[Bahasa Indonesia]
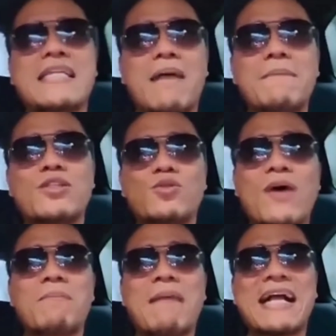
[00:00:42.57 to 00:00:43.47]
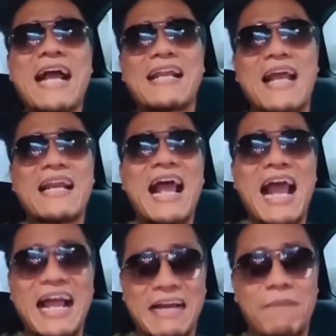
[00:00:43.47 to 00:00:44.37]
yang menjual
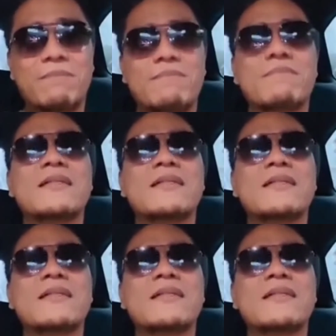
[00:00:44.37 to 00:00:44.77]
makanan haram